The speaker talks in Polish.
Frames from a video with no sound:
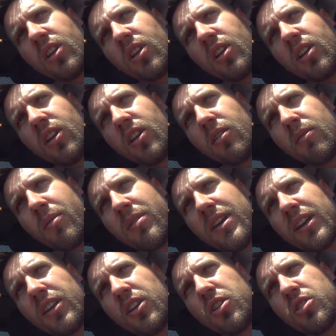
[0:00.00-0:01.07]
e, mamy
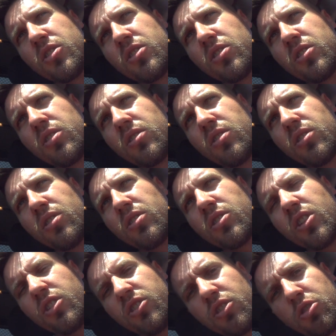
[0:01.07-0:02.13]
jakieś
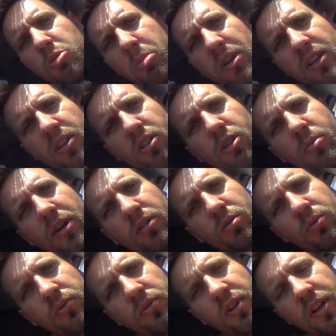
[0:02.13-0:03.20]
60 parę
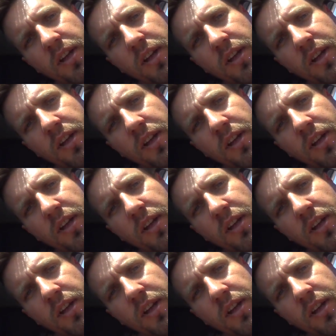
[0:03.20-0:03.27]
kilometrów.